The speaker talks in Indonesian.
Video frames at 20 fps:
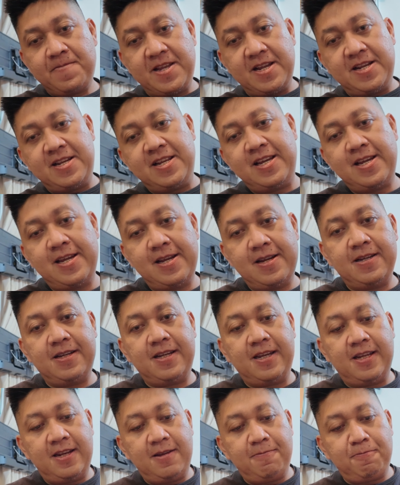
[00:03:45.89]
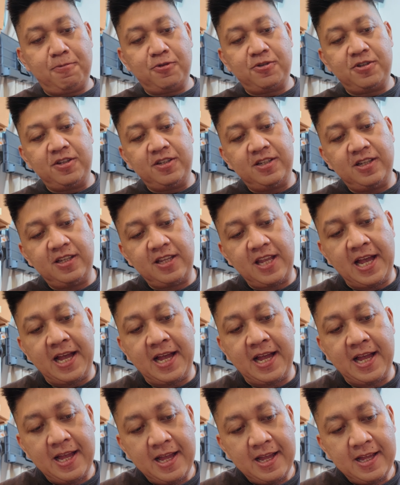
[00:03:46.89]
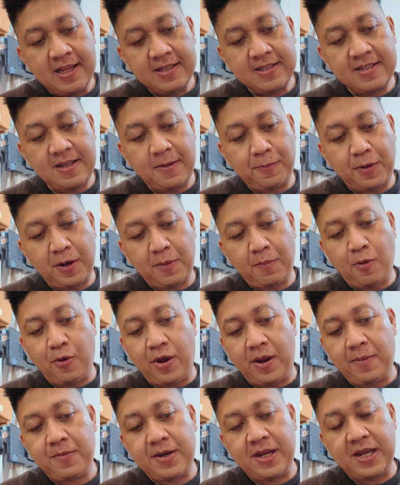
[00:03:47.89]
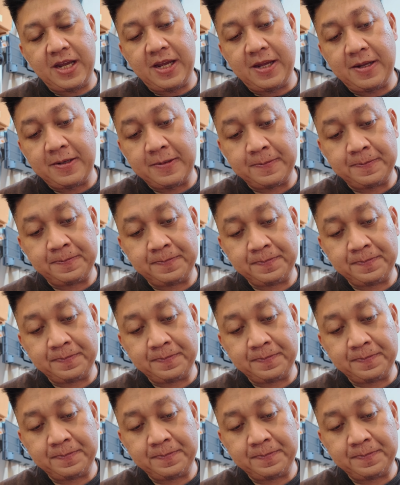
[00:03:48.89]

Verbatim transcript: Jadi ini posisinya sampai mau MD.